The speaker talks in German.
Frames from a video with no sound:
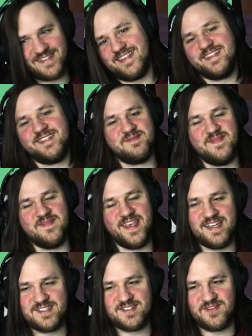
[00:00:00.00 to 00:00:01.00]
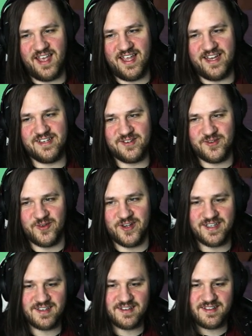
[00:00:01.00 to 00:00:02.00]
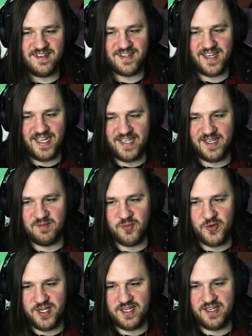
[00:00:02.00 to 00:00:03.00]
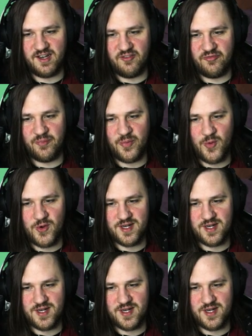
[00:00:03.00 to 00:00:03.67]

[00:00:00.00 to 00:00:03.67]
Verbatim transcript: ist mir nicht fein genug. Die dreckige Muni, die da auf dem Boden